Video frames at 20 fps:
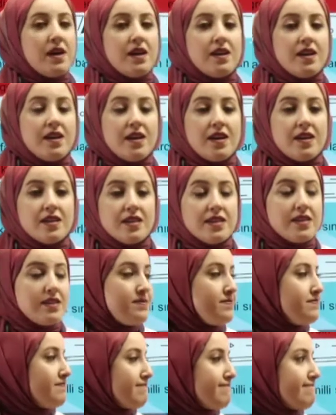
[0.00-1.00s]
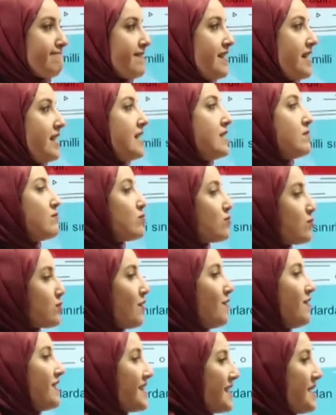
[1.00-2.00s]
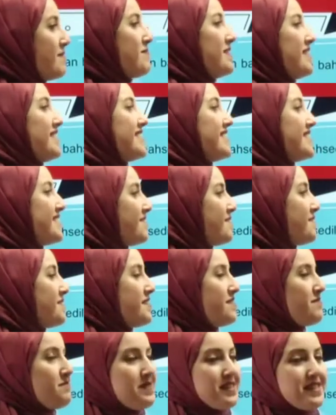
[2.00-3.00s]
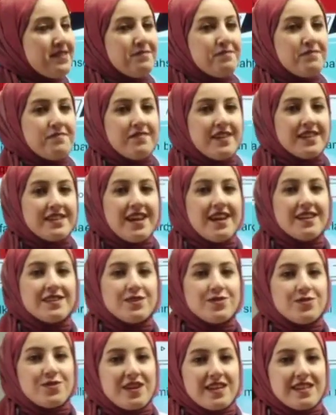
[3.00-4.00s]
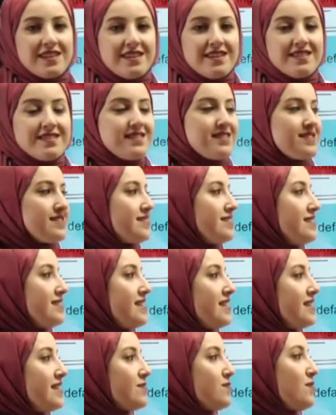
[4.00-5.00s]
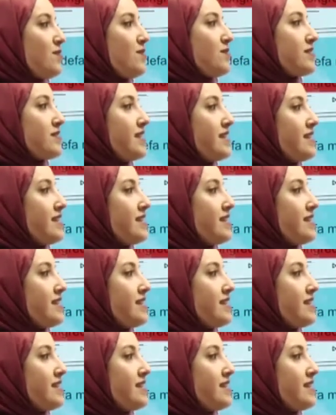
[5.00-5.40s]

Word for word: e, Mustafa Kemal'in sivil bir vatandaş olarak katıldığı ilk kongre